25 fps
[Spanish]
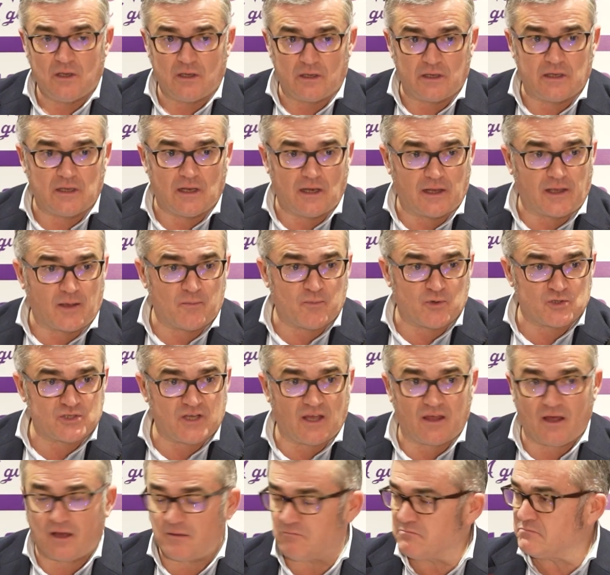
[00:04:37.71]
Y el equipo se
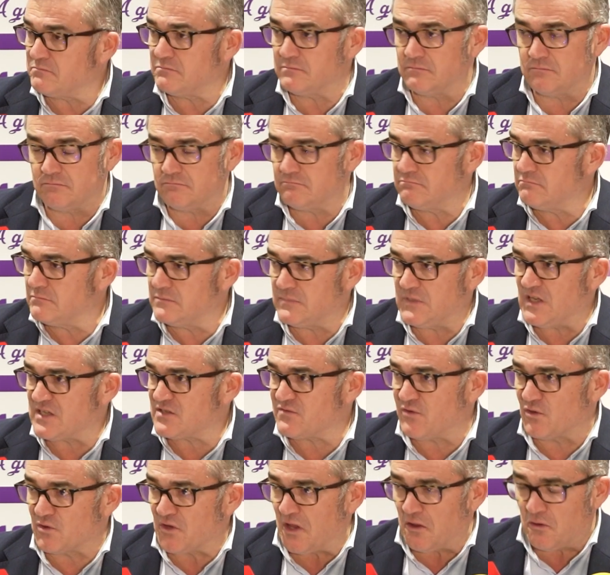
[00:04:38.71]
ha
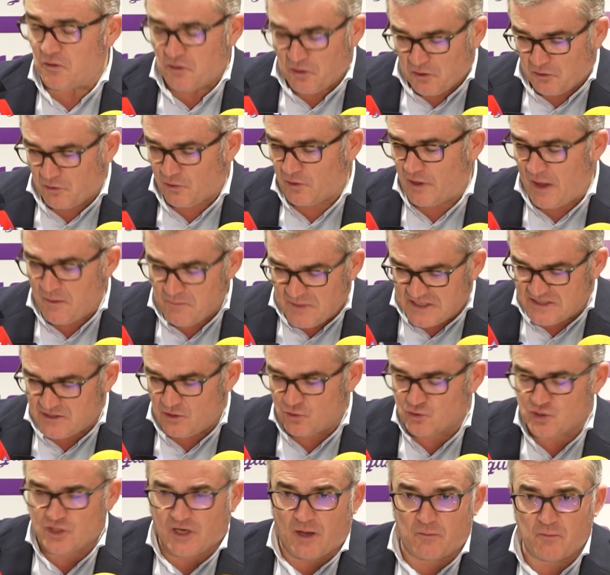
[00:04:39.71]
desfondado. Yo creo que además
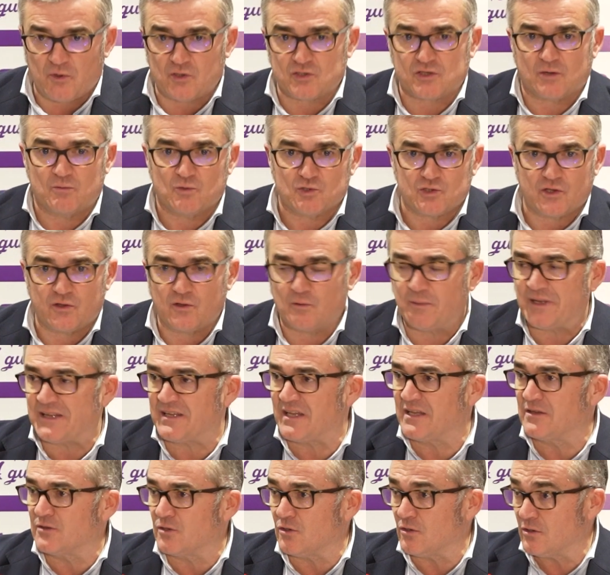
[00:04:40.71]
los cambios que hemos ido
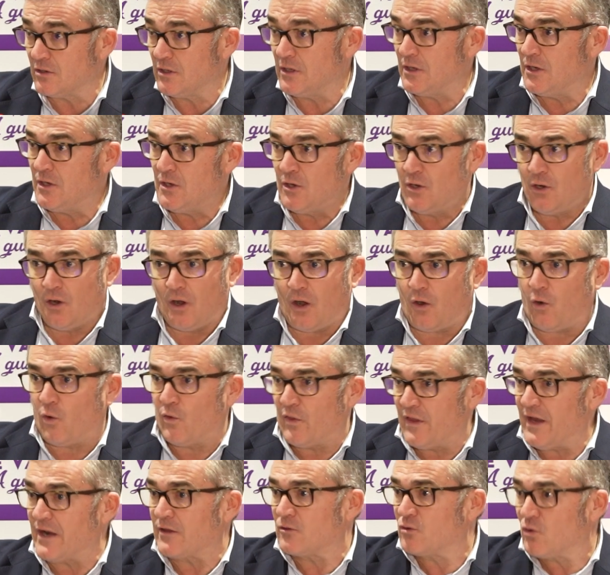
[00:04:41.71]
metiendo,
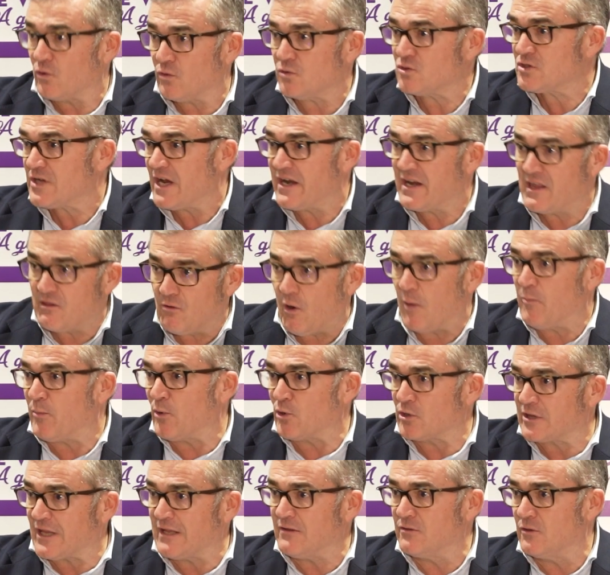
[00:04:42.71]
joder, todos han ido
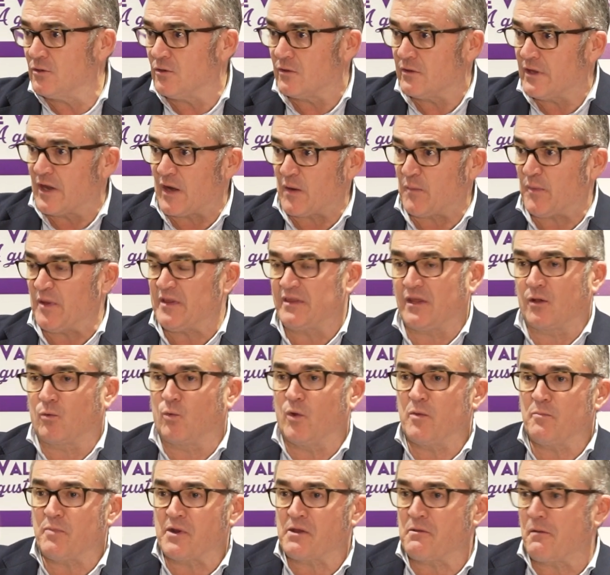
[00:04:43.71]
aportando. De repente
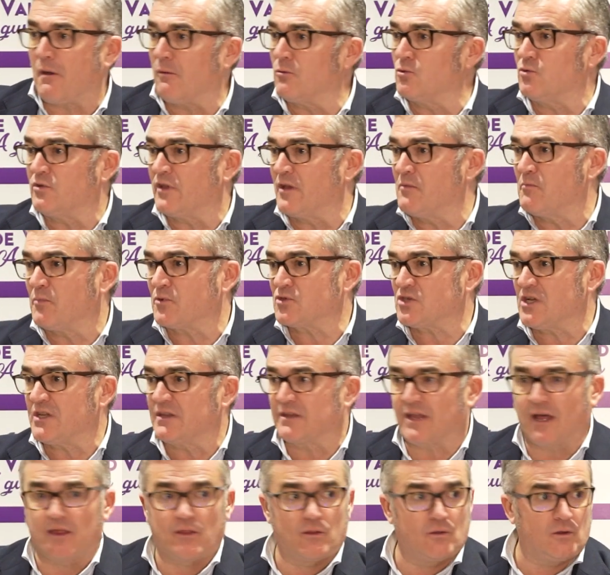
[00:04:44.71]
Kuiper llevaba un tiempo
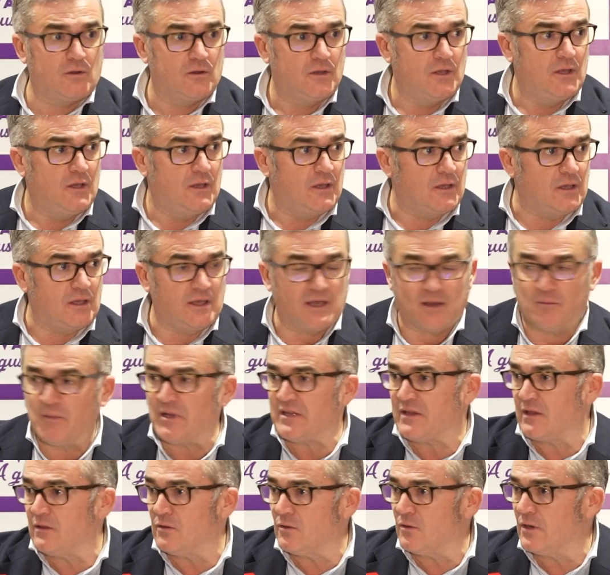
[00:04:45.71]
sentado y ha
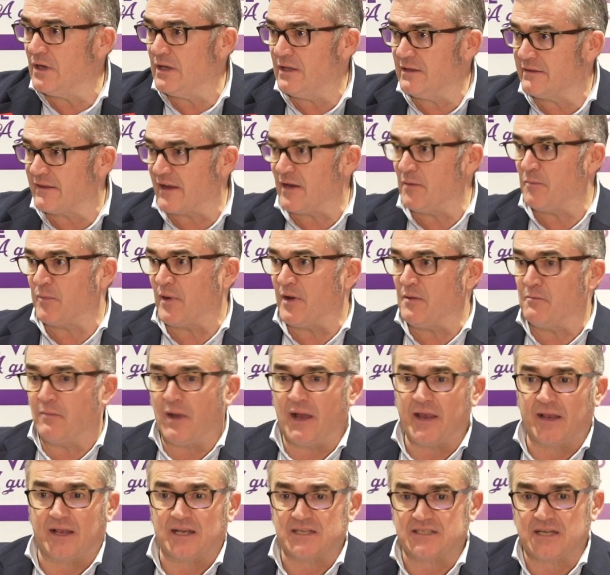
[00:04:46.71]
metido el triple.
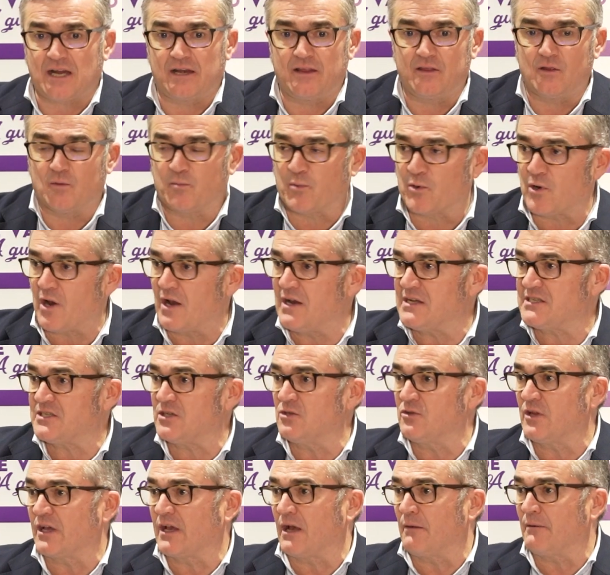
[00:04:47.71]
Mike ha salido por la
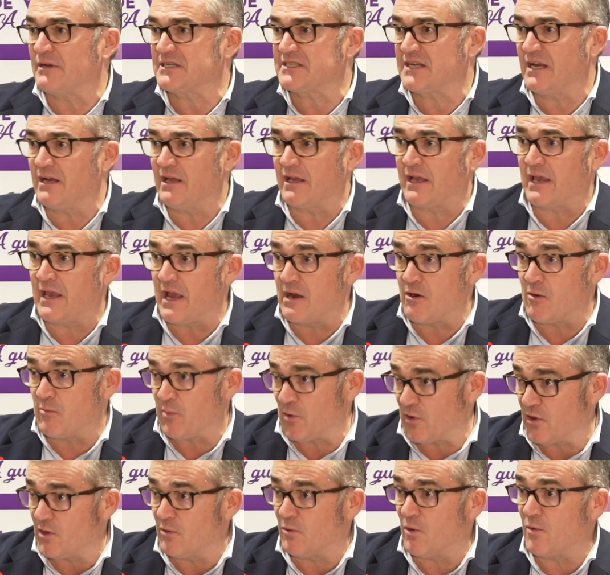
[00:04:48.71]
lesión de Cabasele, que ya no ha
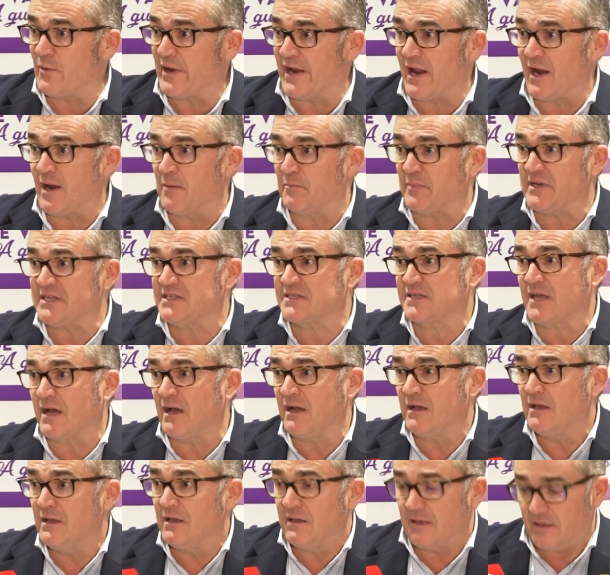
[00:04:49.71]
podido volver a la
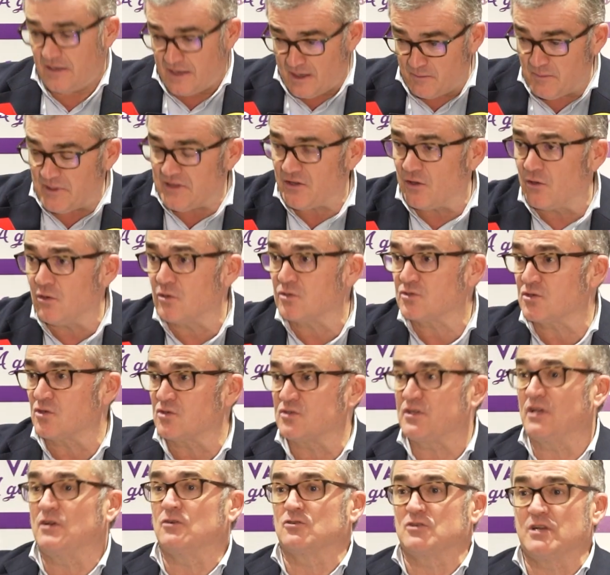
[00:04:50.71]
pista, y ha metido los
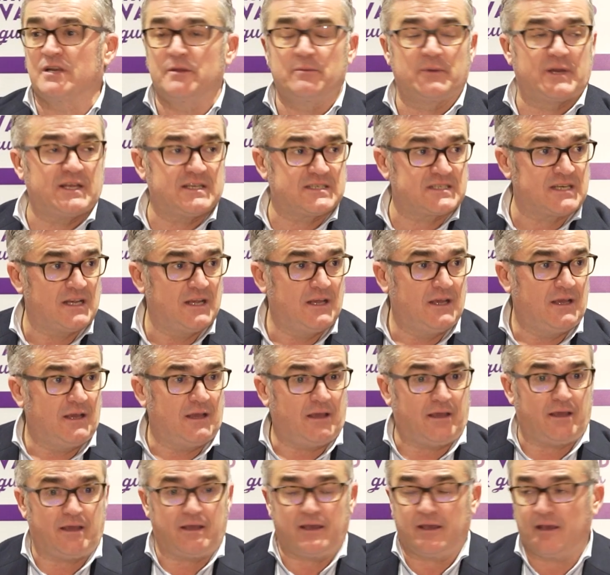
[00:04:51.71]
dos tiros libres.
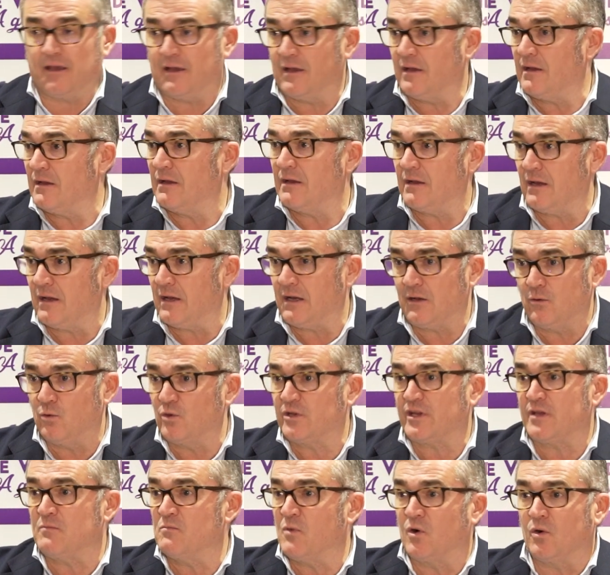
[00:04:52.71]
Eh, el,
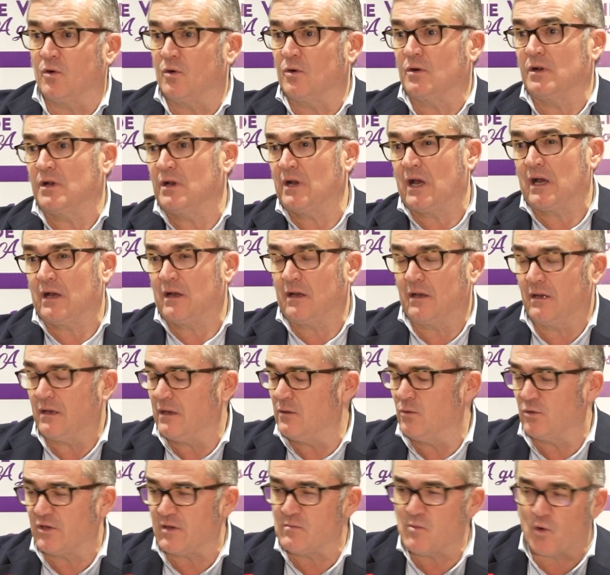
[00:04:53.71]
último,
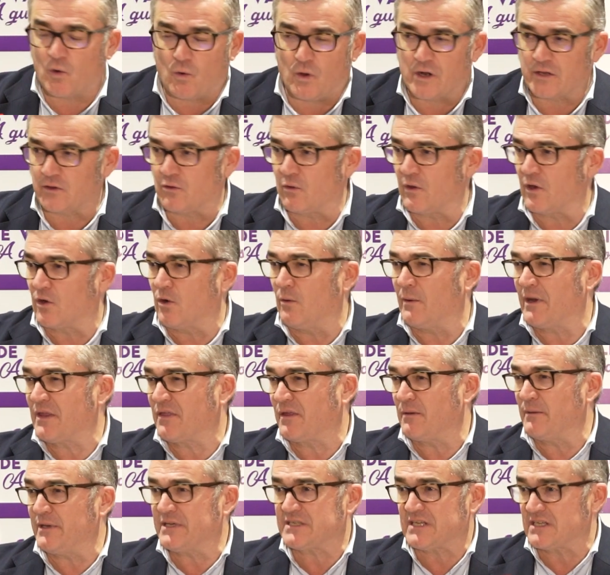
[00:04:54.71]
el último cuarto de
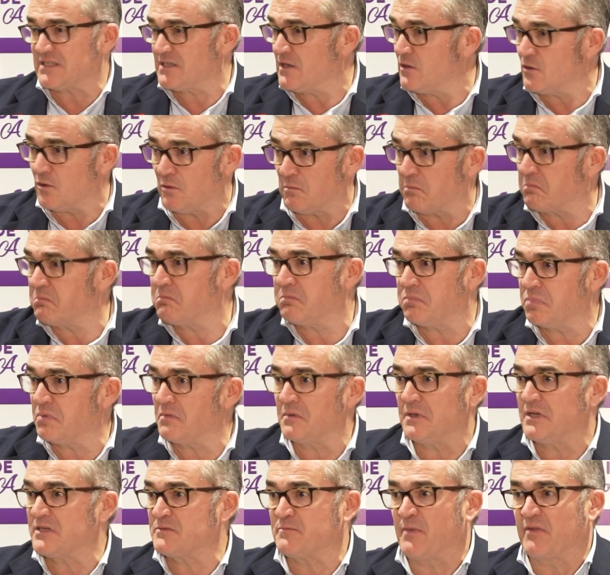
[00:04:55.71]
Kovacevic ha sido
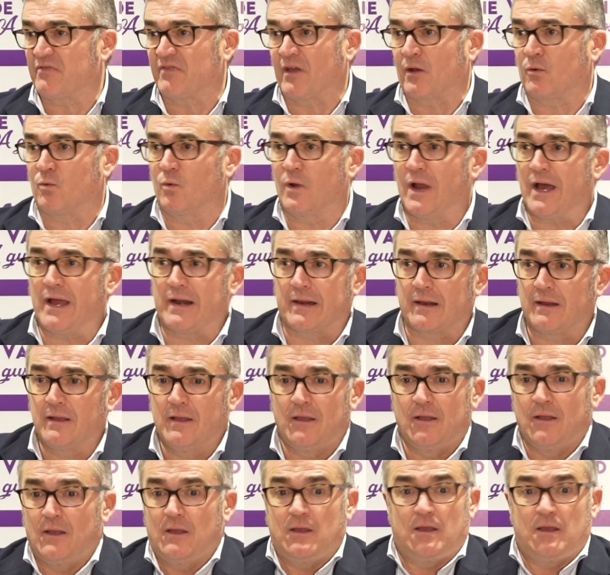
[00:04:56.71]
espectacular.